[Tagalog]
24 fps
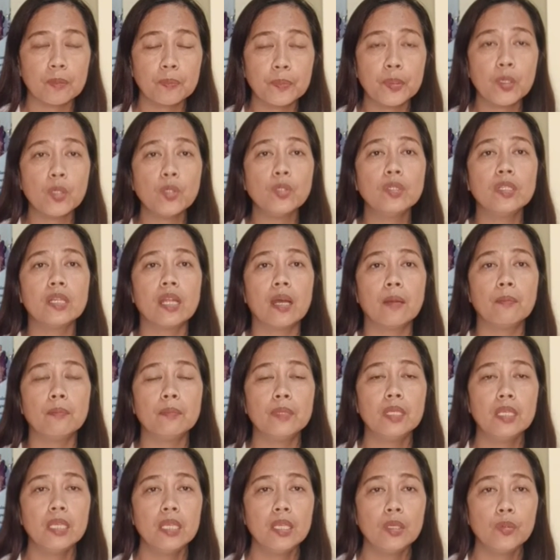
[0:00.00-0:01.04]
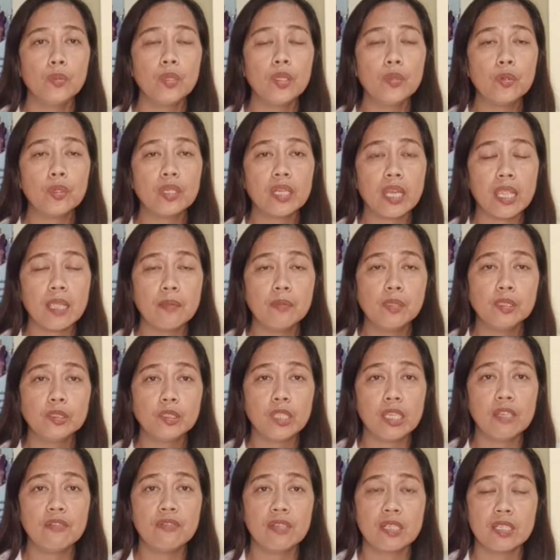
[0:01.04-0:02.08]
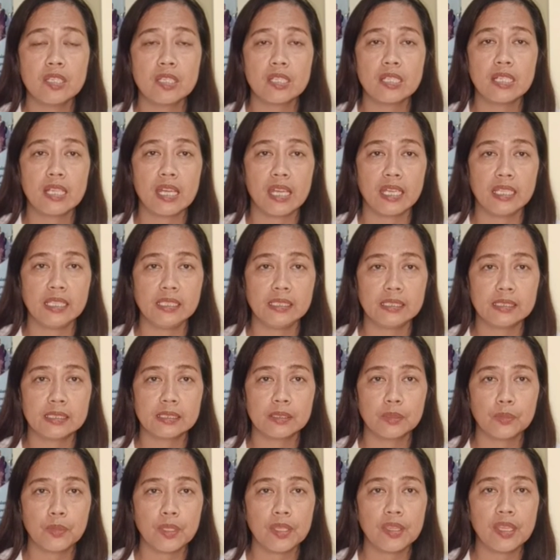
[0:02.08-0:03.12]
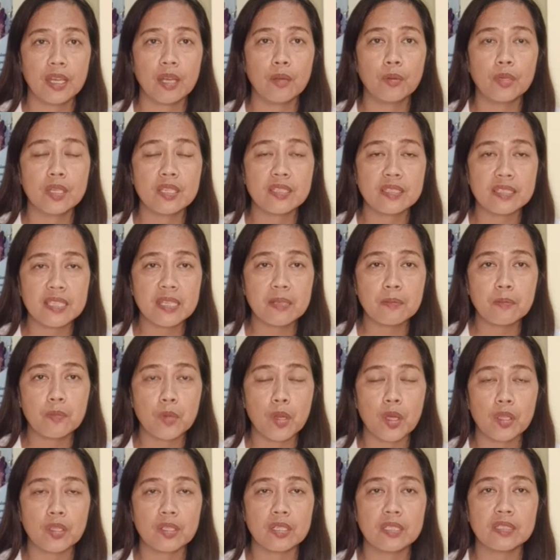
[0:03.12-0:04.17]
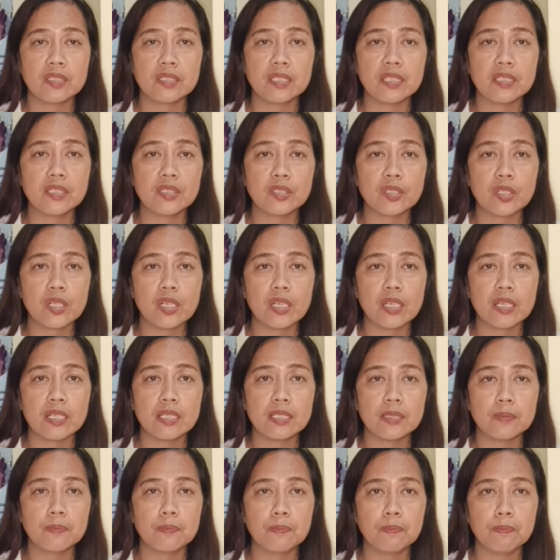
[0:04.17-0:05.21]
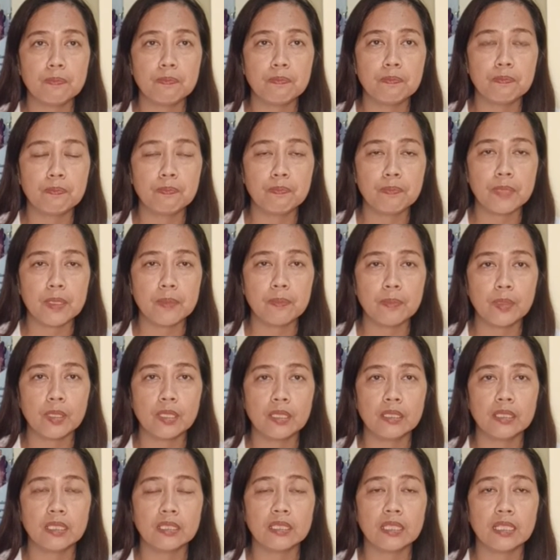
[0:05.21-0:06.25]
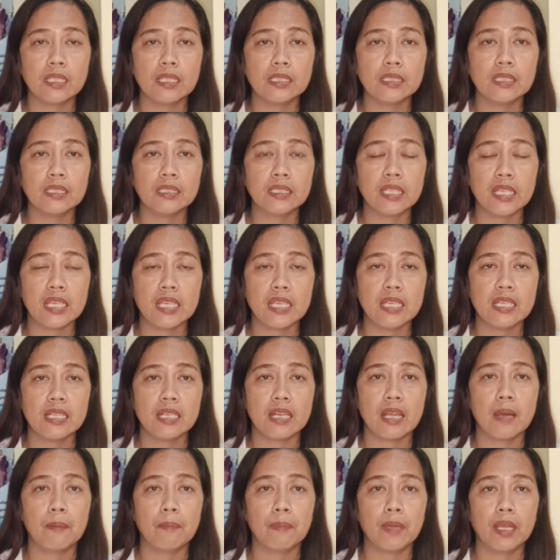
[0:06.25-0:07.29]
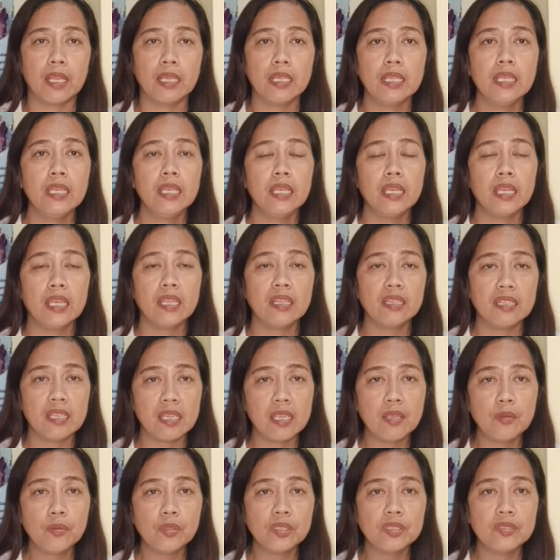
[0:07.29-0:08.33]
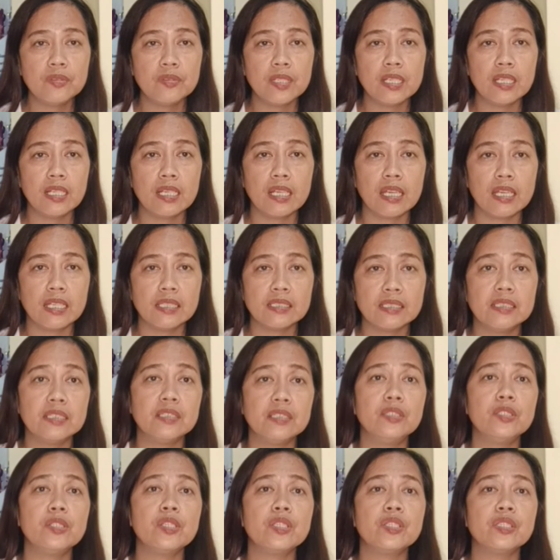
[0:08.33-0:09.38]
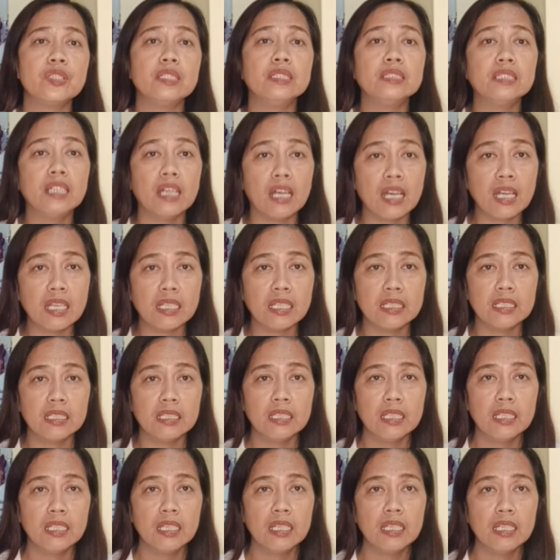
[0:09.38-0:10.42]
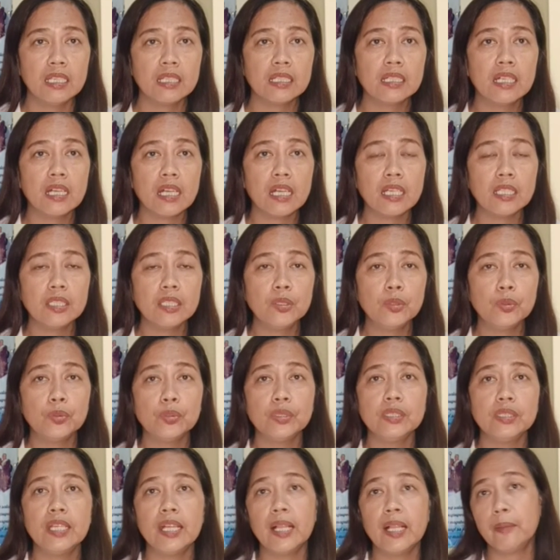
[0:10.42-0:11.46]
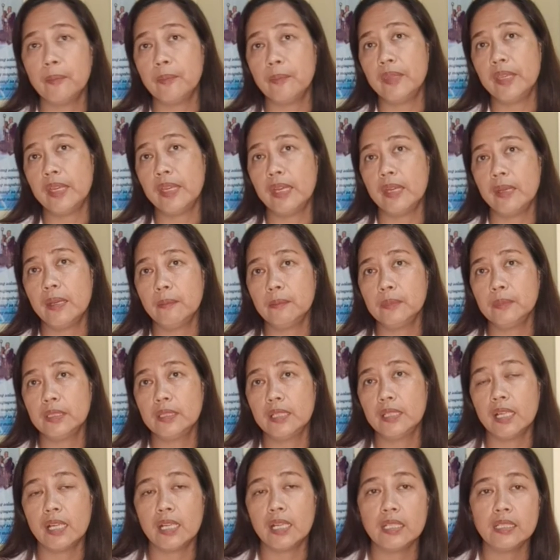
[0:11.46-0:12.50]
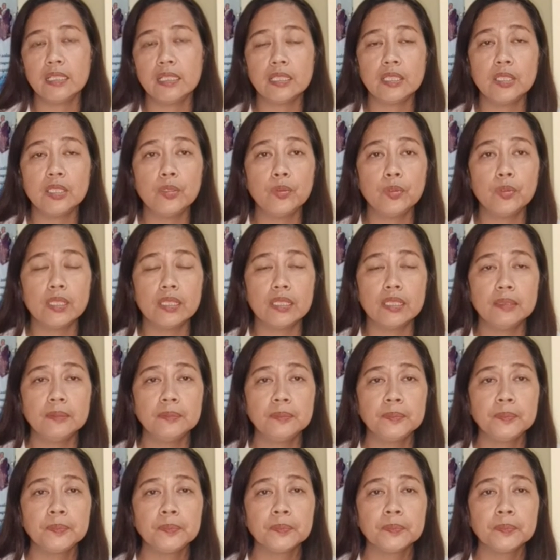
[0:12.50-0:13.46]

program, we were able to evangelize with our sick brother and sisters, people na talagang nahihirapan and they would realize that there's still God. God who would help them, God that He will